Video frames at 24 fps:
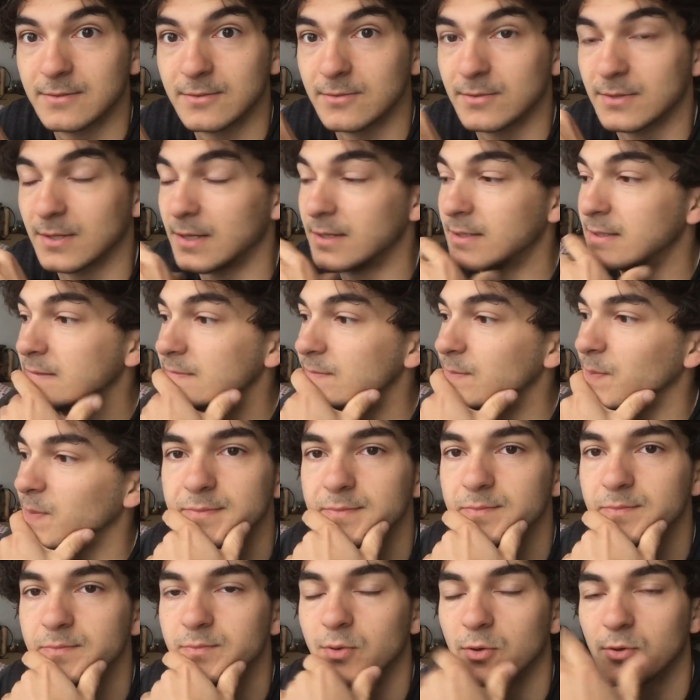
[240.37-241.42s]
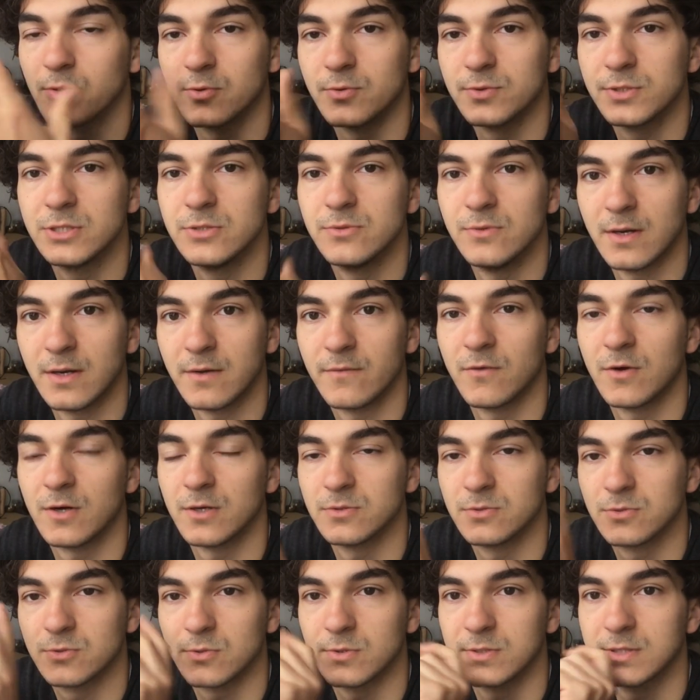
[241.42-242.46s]
total pour continuer à avoir
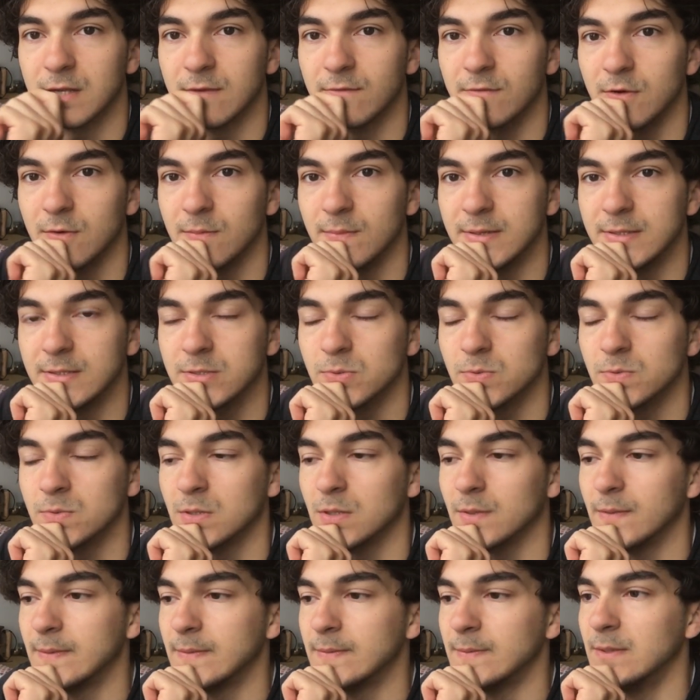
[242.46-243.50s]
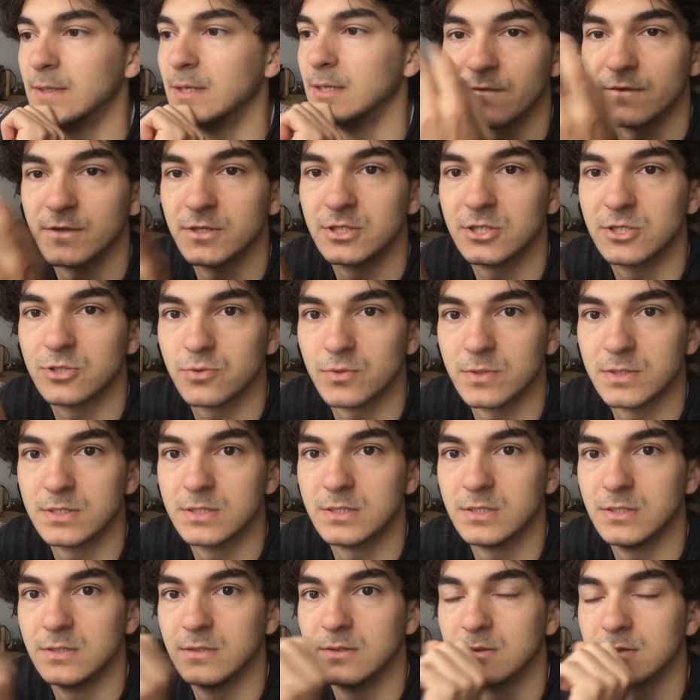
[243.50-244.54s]
une source d'information quand même. En fait, j'ai
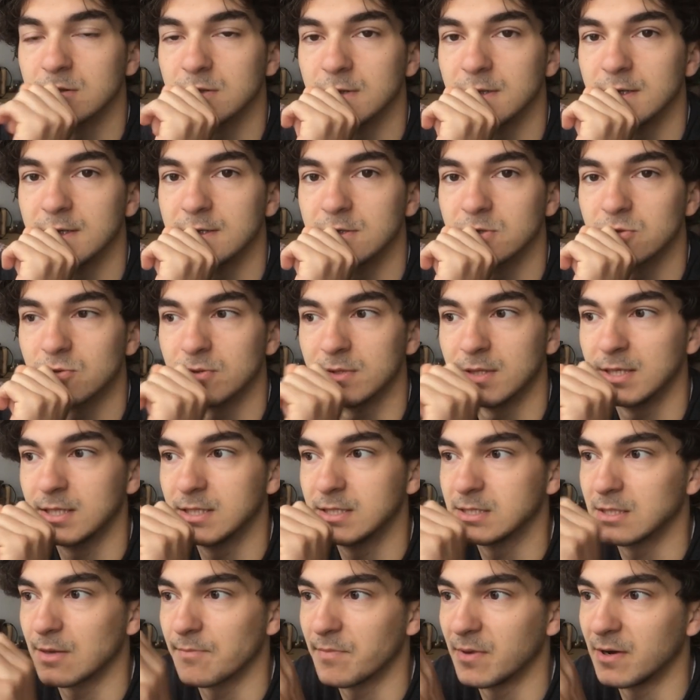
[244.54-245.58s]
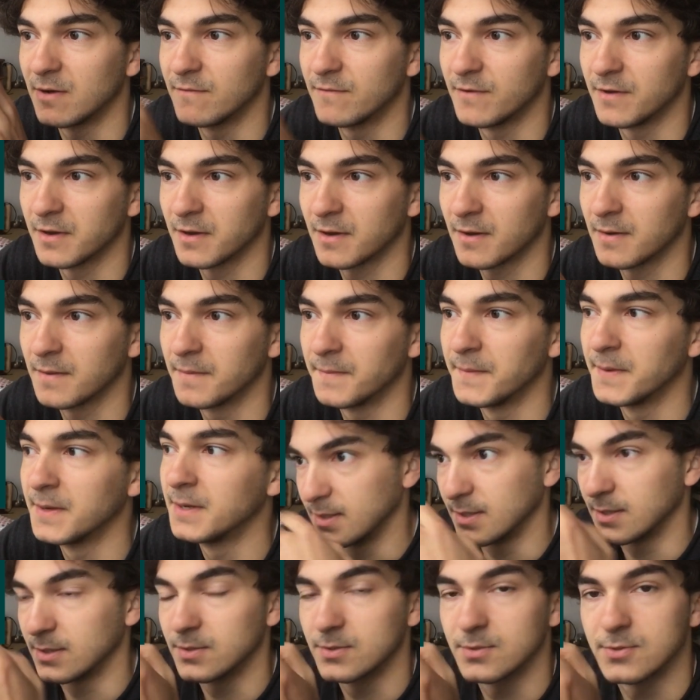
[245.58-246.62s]
choisi euh, un journal qui s'appelle Vert
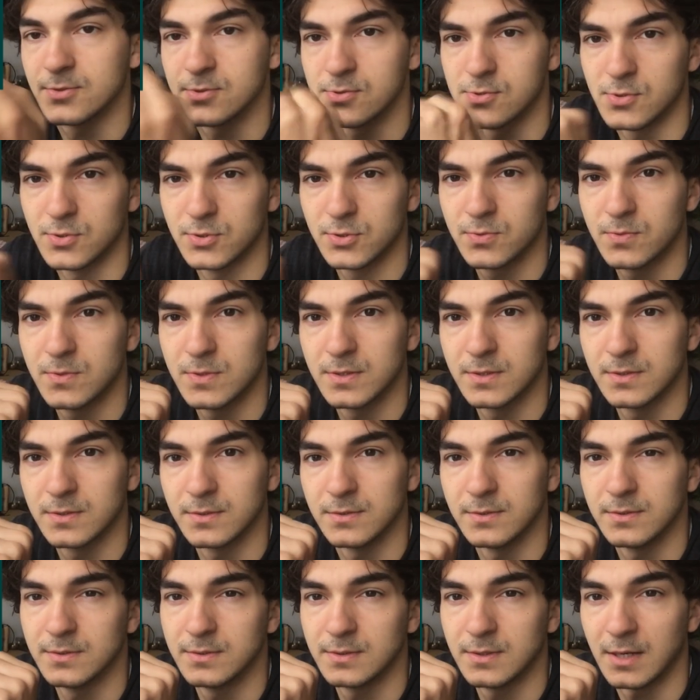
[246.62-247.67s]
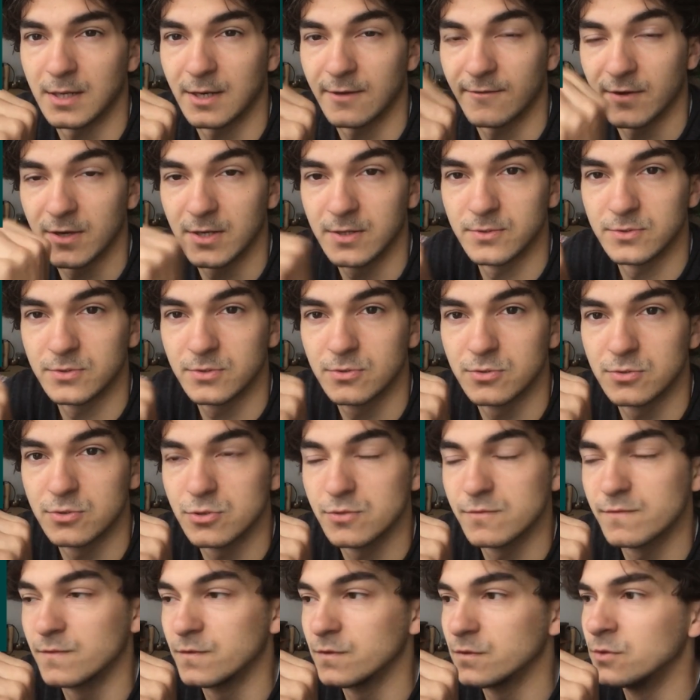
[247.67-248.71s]
et je reçois euh, à la fréquence que je
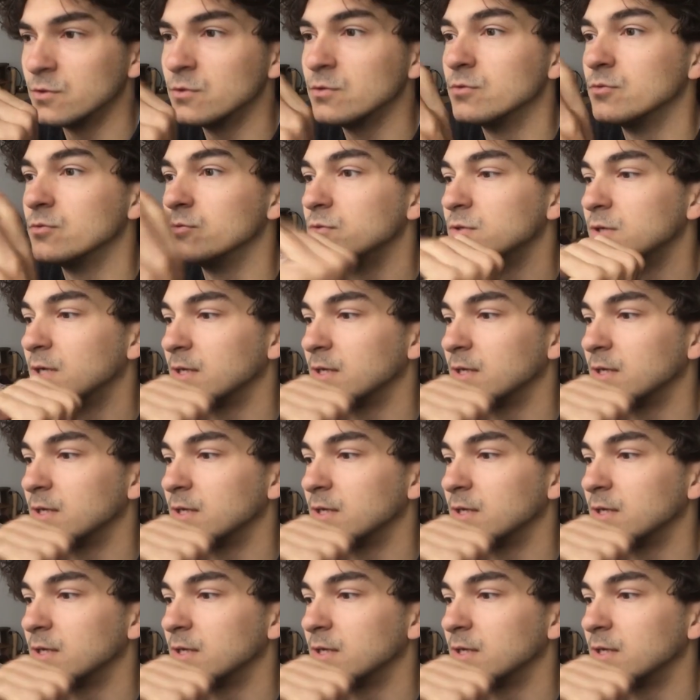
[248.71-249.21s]
veux une